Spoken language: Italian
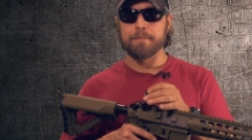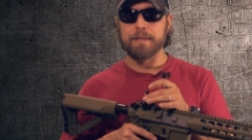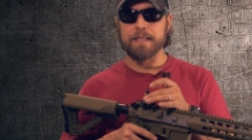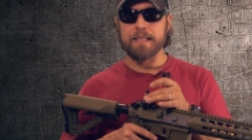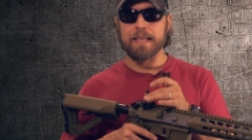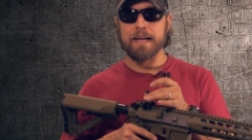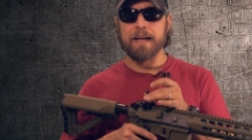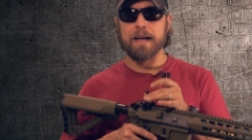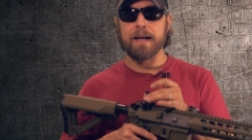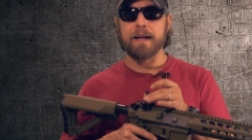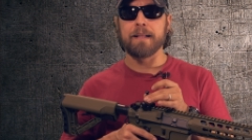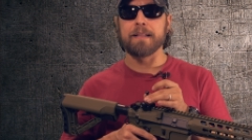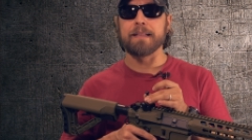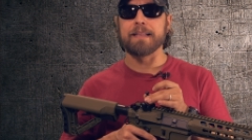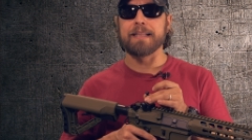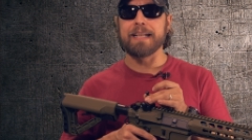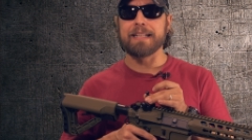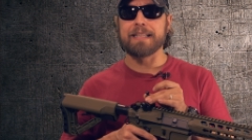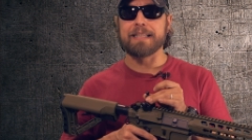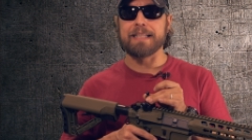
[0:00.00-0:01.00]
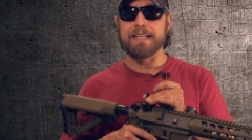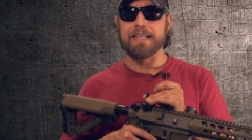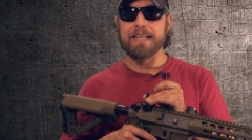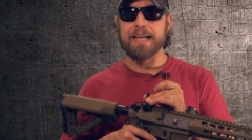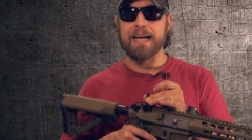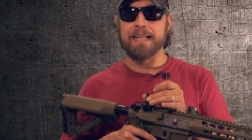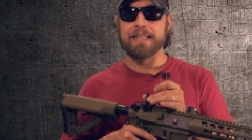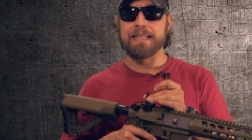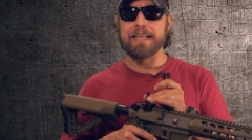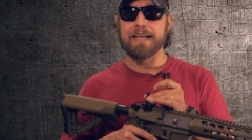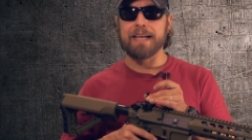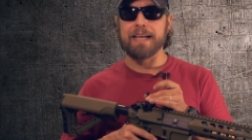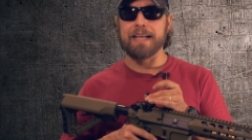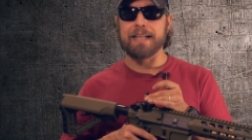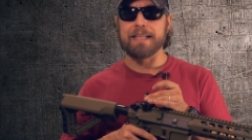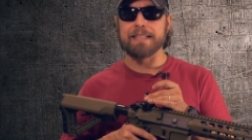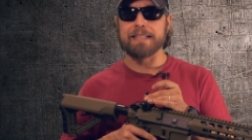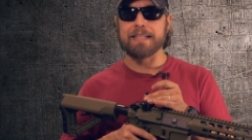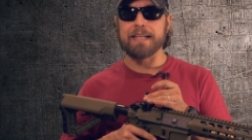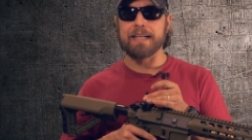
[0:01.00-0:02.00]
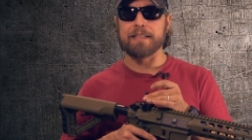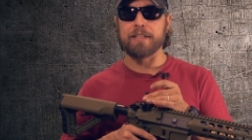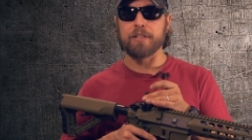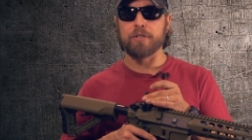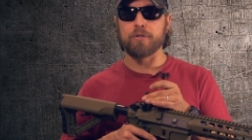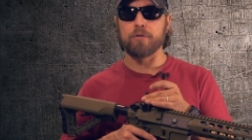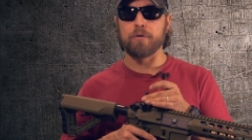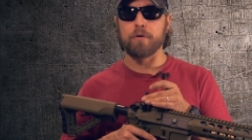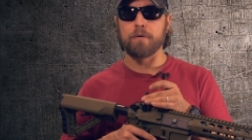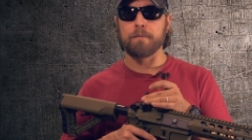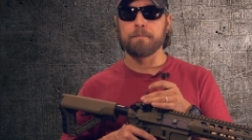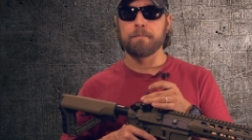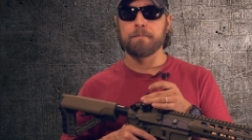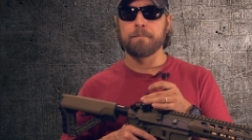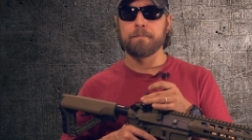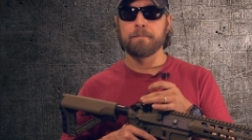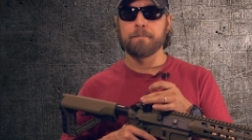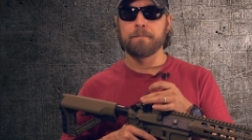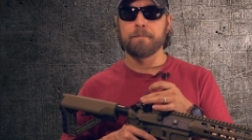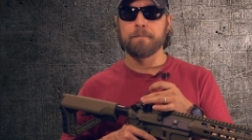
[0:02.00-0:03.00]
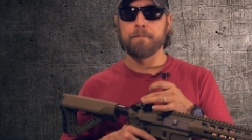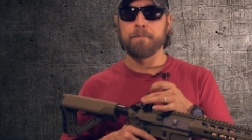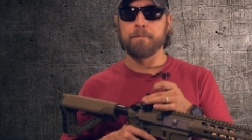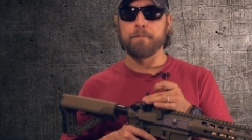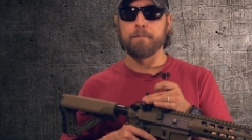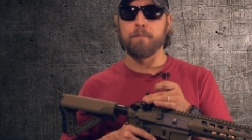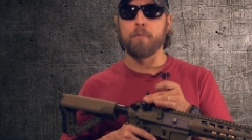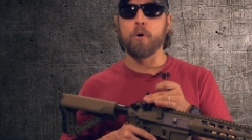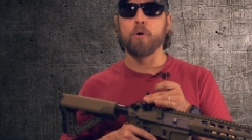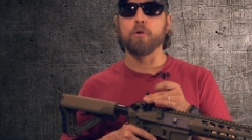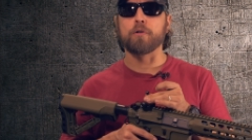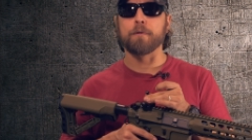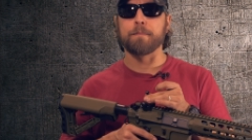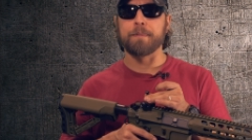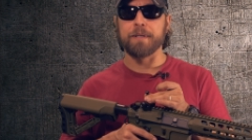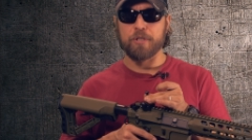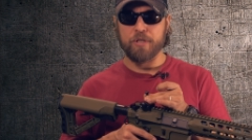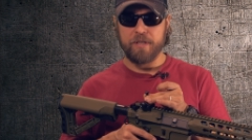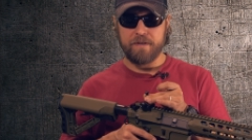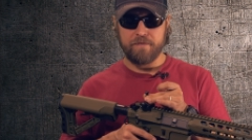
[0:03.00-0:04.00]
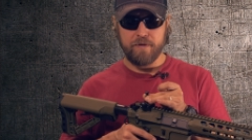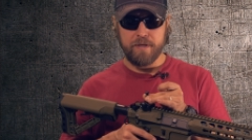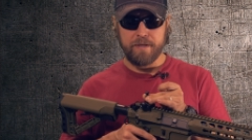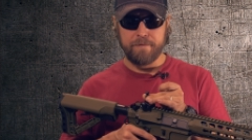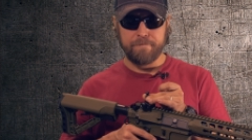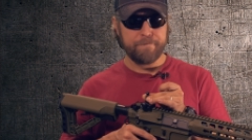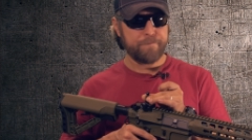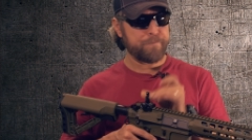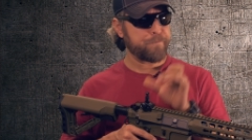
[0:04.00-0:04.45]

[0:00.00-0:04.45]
maniera dettagliata e gli scatti sono molto piacevoli.